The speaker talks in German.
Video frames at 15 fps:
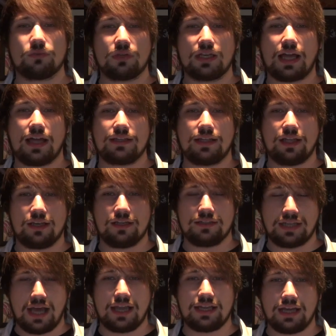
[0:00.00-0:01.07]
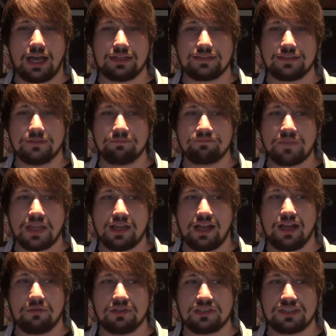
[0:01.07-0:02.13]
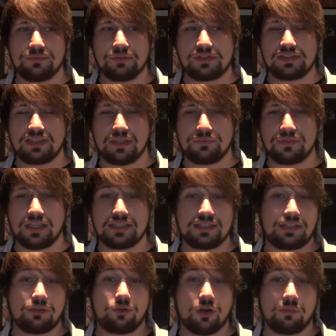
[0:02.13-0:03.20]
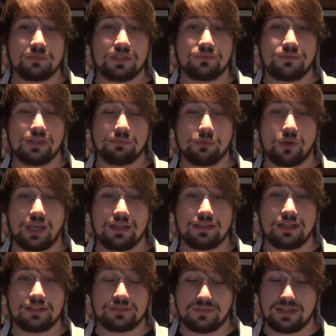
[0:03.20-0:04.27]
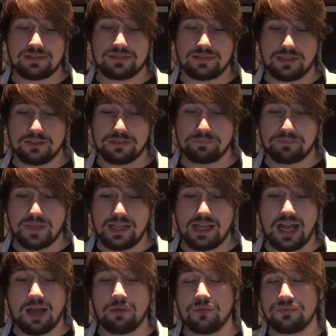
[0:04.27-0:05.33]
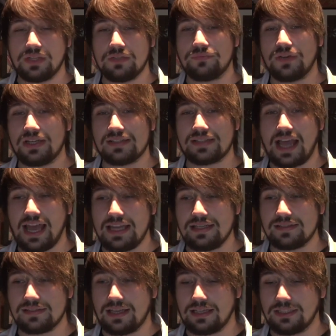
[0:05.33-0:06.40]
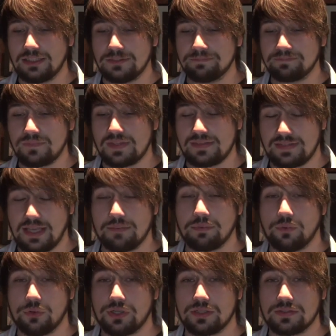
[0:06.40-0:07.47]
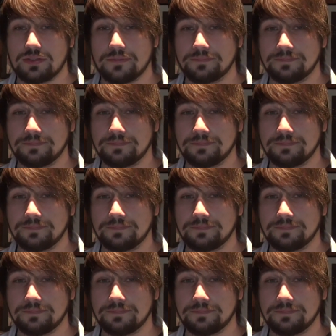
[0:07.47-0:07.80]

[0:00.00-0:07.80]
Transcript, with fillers: zu den anderen dreien hatte. Aber das wird sich ja vielleicht in den kommenden Filmen noch ändern, ich weiß es nicht. Aber auf jeden Fall ist eine Sache sehr beruhigend.